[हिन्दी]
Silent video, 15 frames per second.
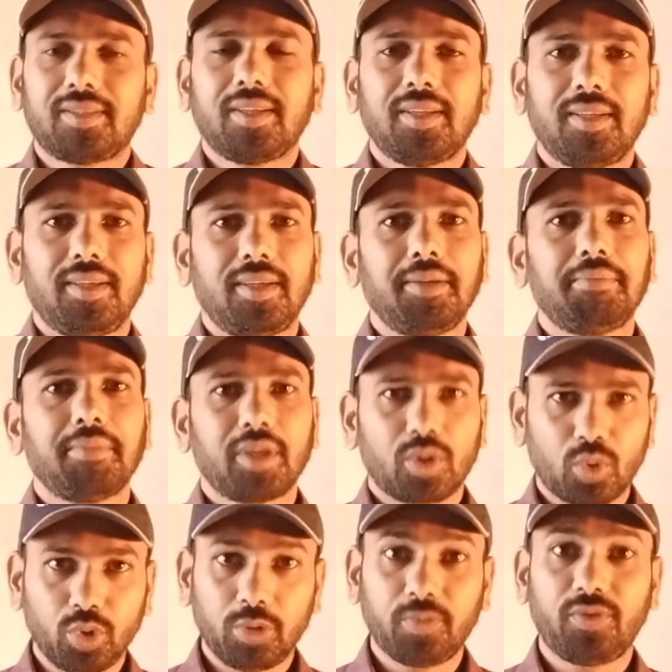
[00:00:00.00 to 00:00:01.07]
ऐसा नहीं है
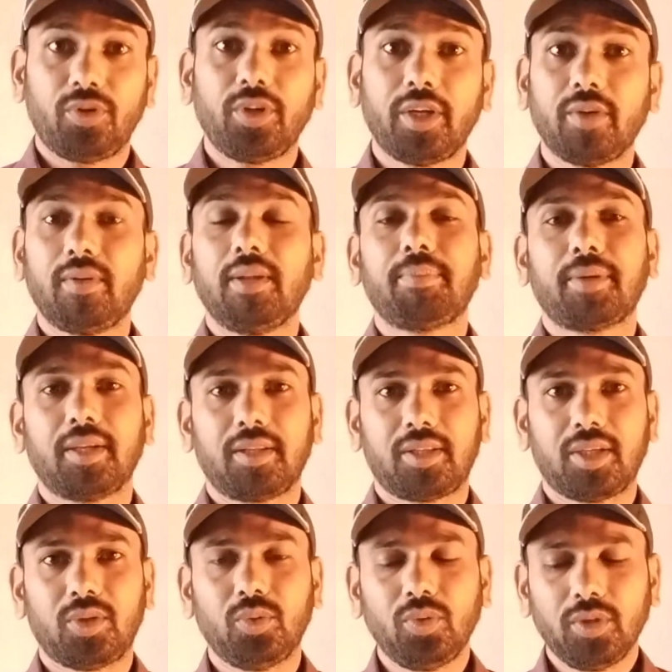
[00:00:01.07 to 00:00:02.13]
मैं खुद फॉन्ट डेवलप
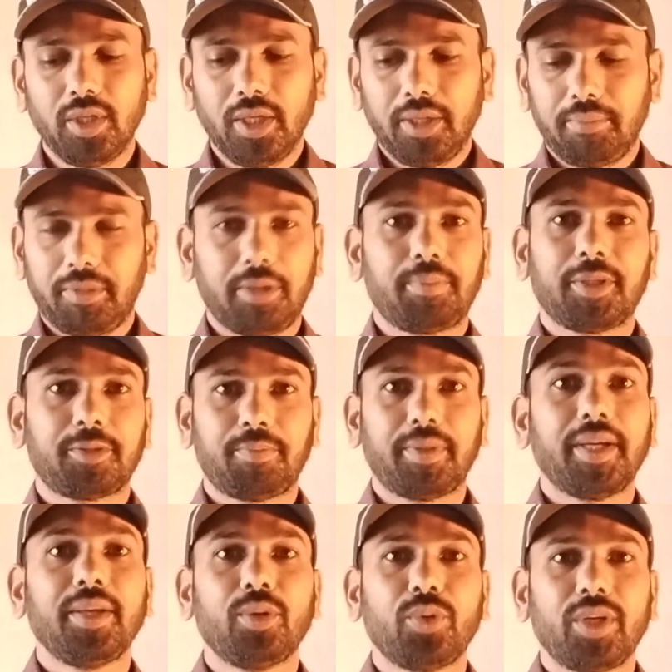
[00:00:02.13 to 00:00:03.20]
करता हूँ मेरे
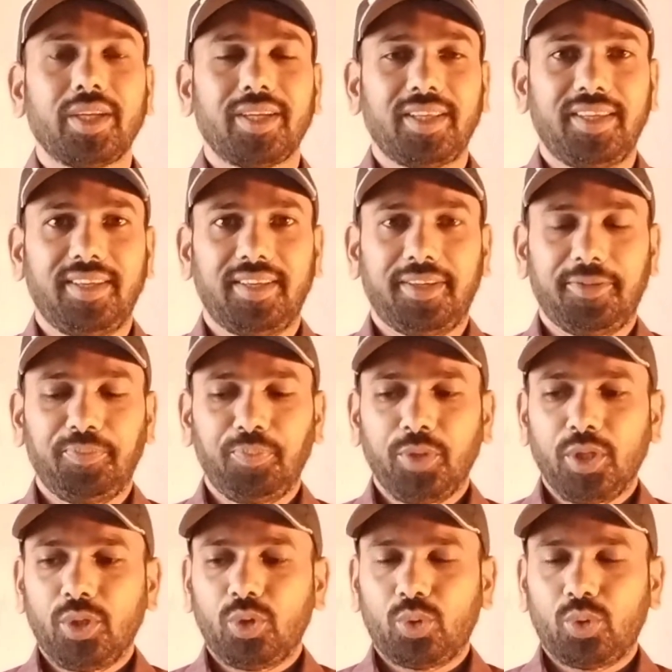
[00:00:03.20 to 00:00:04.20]
पास पड़े हुए नहीं है